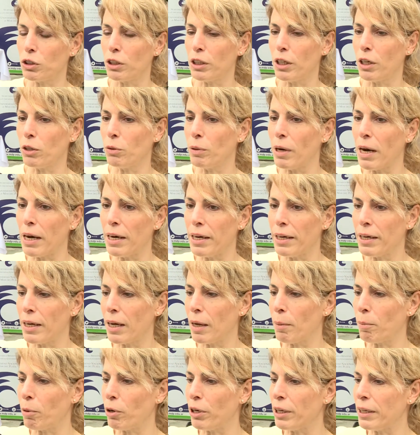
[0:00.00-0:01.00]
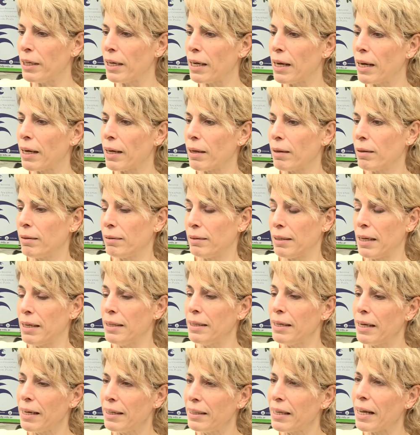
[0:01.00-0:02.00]
siguiendo una línea de política
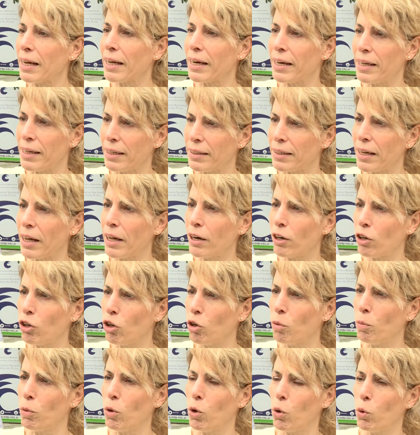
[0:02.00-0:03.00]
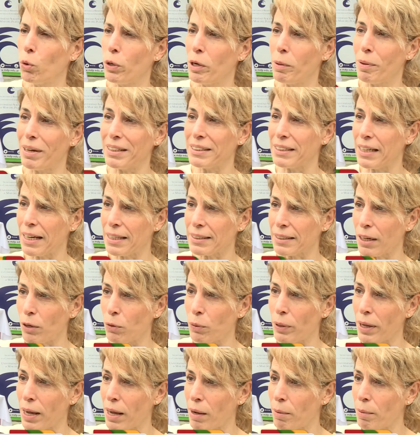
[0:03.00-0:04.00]
tendiente a acreditar como universidad
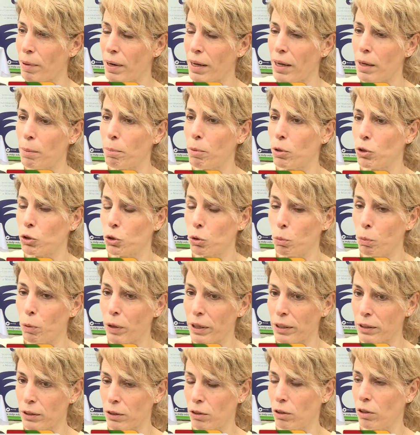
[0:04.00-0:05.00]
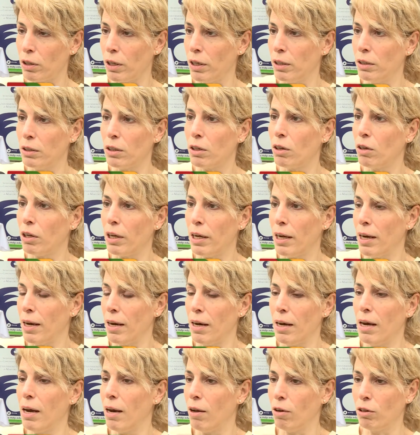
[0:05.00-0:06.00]
saludable y por supuesto dentro
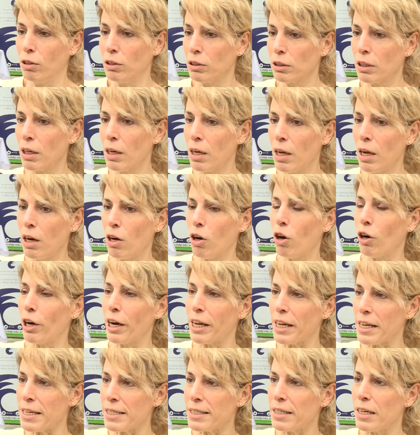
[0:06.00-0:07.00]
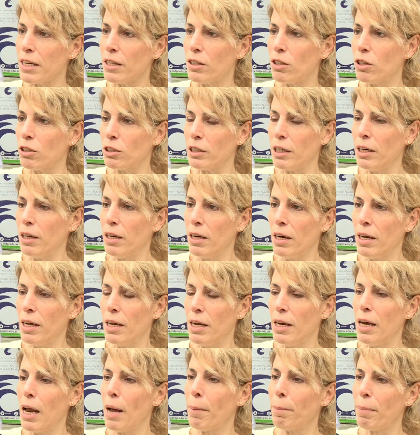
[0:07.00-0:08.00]
de los, requisitos
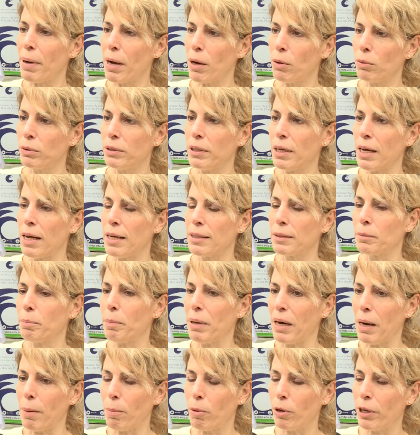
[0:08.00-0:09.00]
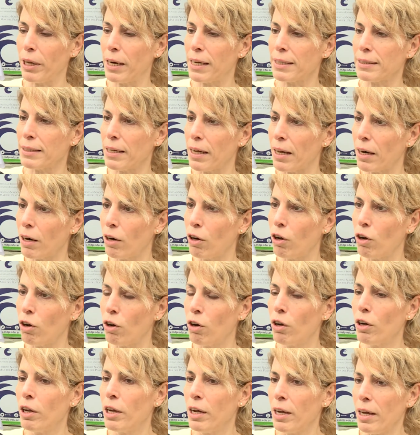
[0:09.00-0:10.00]
y, las pautas para poder
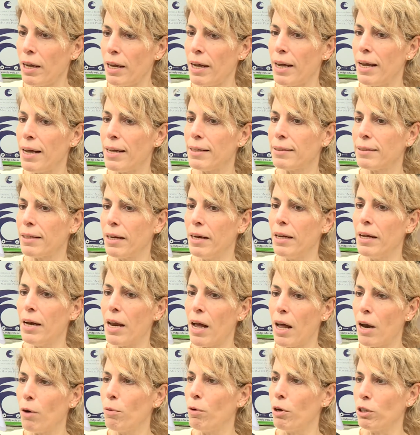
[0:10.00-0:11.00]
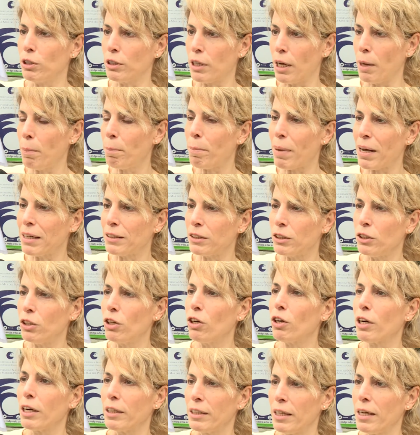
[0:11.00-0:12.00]
hacerlo es generar unos
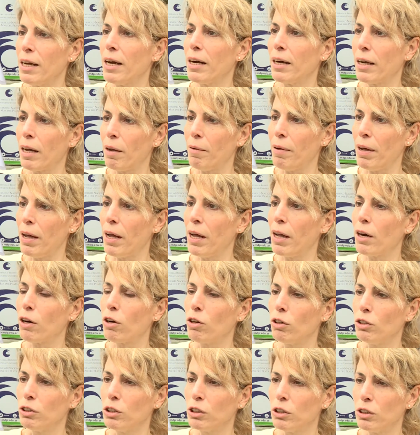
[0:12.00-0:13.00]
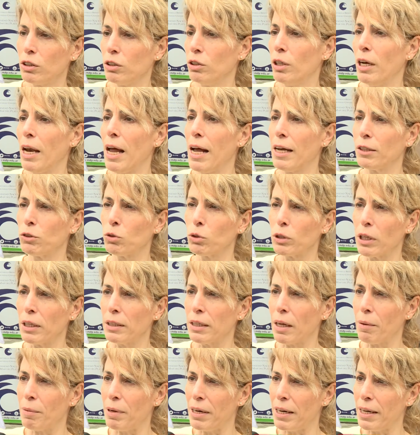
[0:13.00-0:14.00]
espacios que tengan que ver con la
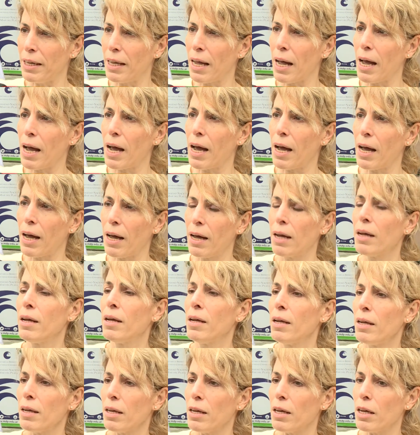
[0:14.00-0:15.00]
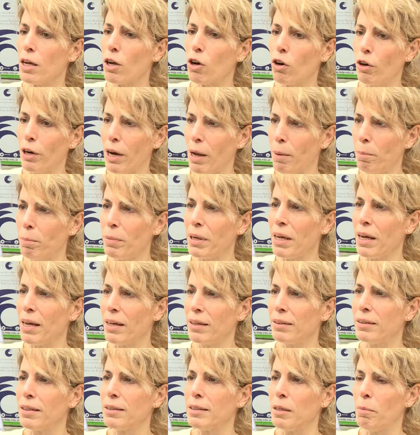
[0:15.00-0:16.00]
sustentabilidad y con
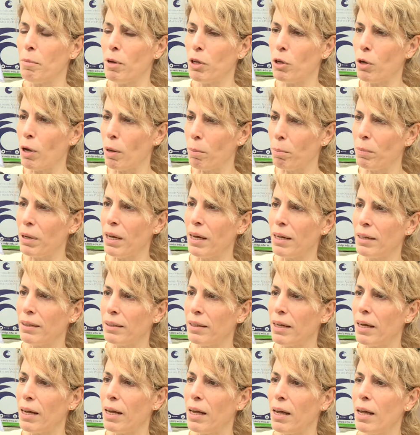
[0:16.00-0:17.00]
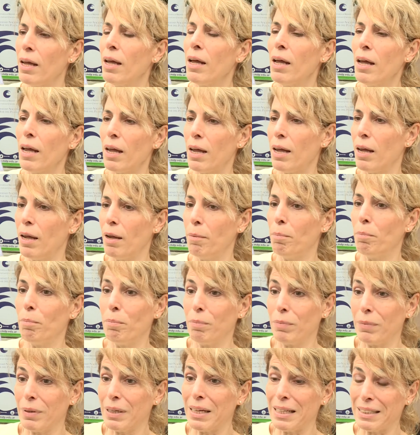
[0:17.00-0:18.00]
ambientes y medio ambiente,
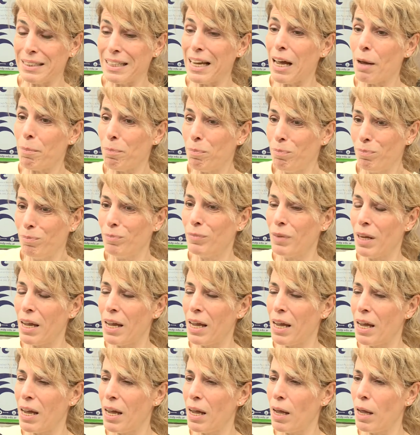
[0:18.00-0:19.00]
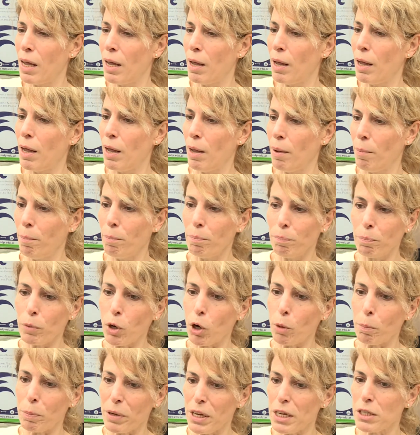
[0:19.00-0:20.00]
em, que sea... Eh, eh,
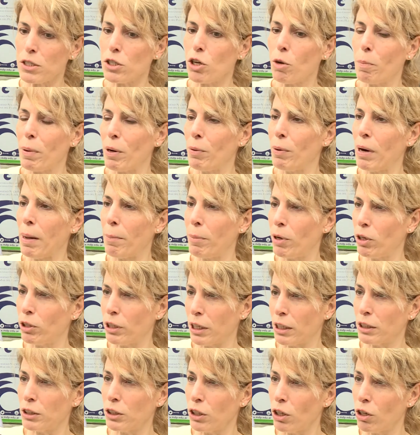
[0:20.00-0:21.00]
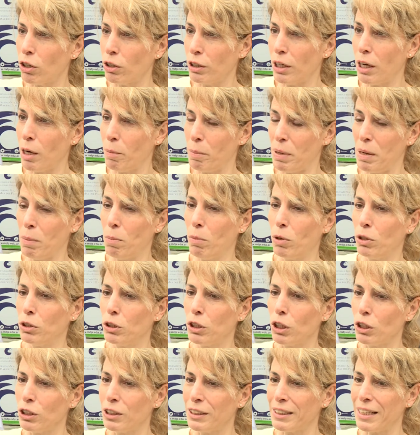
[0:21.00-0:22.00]
propicio para una protección del mismo.
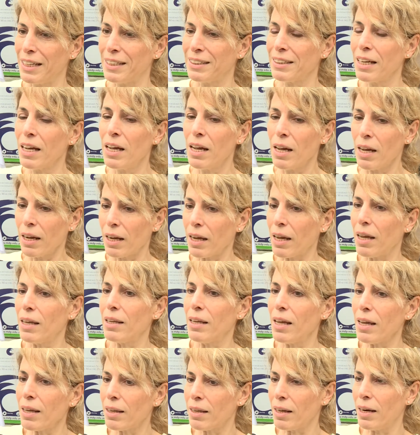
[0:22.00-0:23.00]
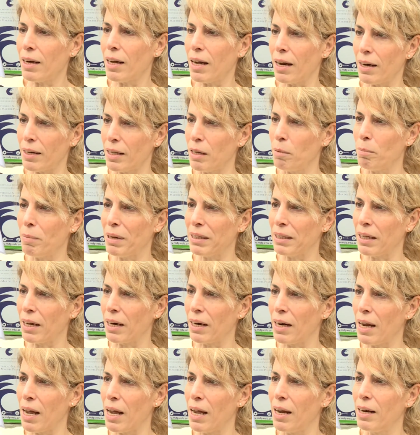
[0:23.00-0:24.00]
Entonces, que desde el jardín
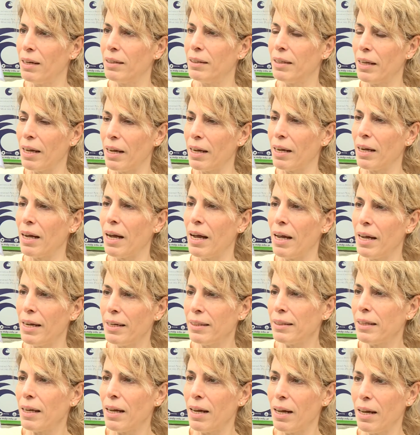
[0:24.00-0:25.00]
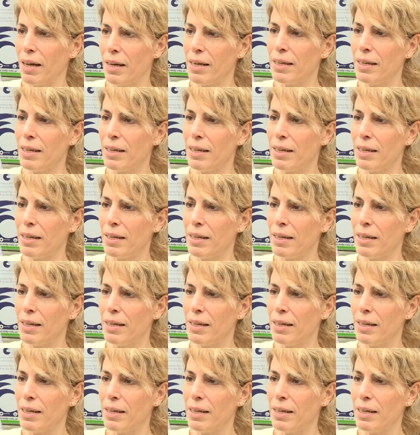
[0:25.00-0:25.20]
maternal tenga esta